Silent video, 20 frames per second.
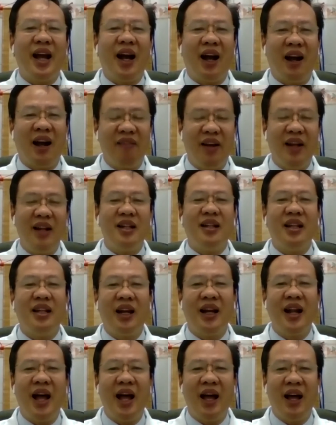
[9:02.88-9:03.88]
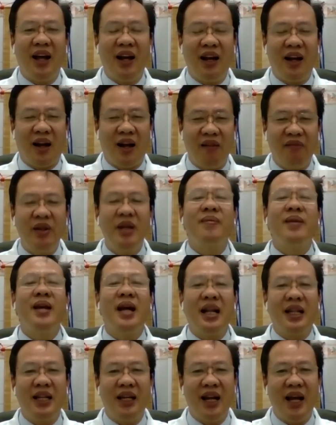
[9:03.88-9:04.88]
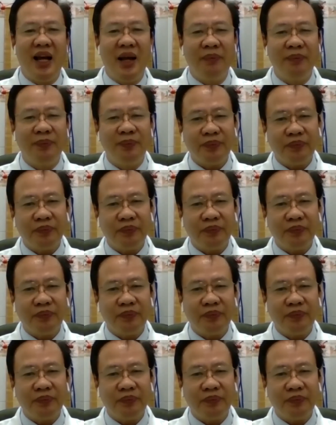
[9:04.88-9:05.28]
hằn vết tỳ đề hay là cái viêm da tỳ đề